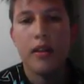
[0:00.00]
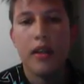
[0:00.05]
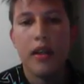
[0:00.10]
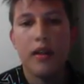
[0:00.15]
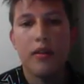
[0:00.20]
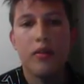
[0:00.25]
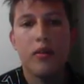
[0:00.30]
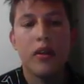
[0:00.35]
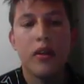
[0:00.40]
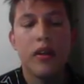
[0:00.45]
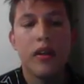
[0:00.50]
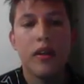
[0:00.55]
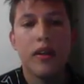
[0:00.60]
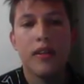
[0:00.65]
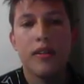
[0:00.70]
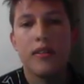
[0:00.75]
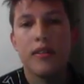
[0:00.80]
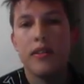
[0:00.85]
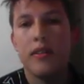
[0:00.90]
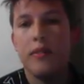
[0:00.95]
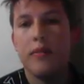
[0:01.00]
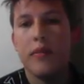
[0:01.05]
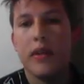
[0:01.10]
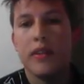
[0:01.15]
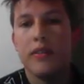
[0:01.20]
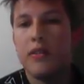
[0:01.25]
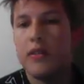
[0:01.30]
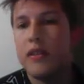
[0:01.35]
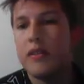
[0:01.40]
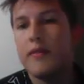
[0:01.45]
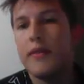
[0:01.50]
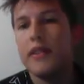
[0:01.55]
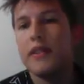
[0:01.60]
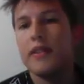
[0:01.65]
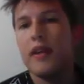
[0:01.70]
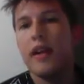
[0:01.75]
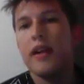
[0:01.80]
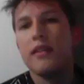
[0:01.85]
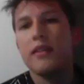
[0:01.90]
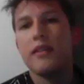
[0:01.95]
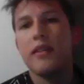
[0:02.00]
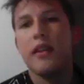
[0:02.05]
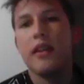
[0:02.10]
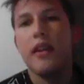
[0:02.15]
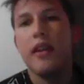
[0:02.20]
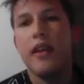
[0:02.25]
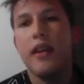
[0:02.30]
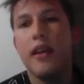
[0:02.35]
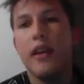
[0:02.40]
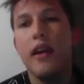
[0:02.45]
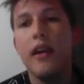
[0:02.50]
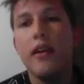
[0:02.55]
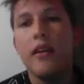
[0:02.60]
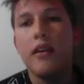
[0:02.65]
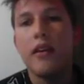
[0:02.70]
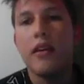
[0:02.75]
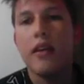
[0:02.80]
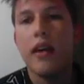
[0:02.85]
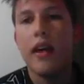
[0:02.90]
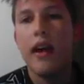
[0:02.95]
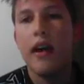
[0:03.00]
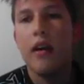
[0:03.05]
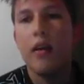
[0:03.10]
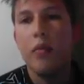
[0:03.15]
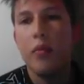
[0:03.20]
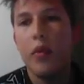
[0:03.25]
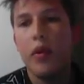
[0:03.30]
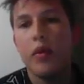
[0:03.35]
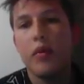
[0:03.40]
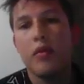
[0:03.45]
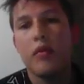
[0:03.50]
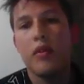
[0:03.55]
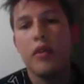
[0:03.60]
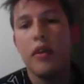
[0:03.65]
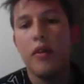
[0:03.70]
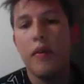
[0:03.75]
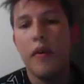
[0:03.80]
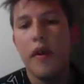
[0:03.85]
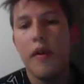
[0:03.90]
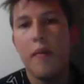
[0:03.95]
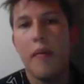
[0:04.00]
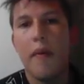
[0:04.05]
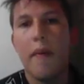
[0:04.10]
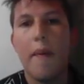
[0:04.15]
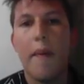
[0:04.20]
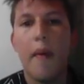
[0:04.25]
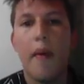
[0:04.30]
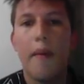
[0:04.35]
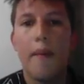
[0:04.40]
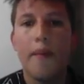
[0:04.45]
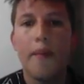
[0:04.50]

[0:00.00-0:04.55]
era una de las inversiones más grandes que tenía creado por IBM